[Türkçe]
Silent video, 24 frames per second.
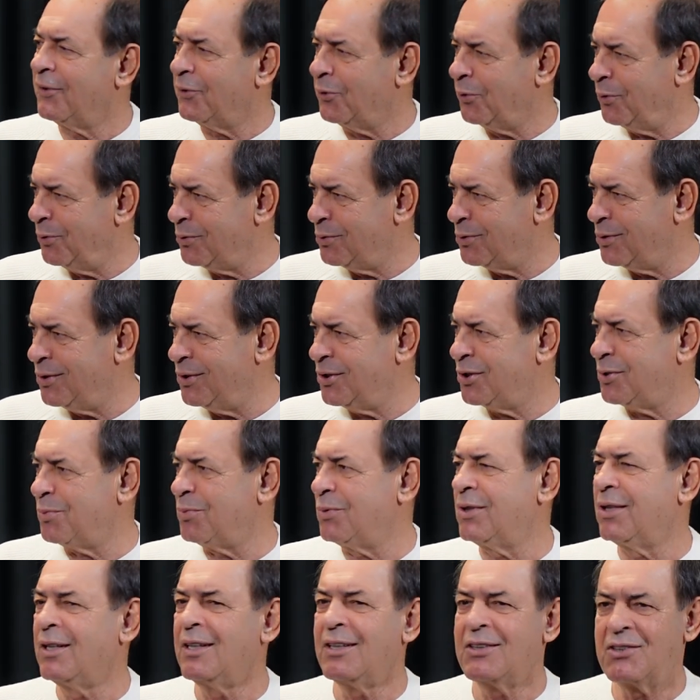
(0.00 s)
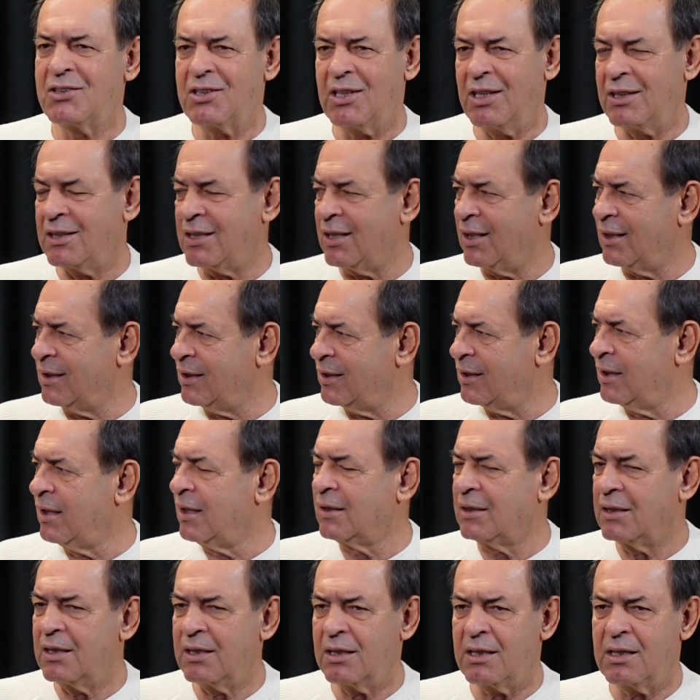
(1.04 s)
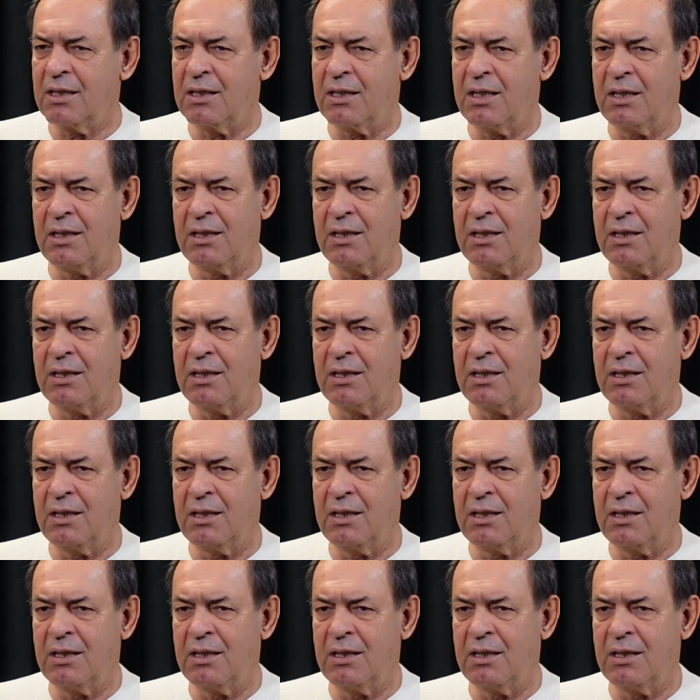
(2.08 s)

Oyuncu değişimini zaten dikkat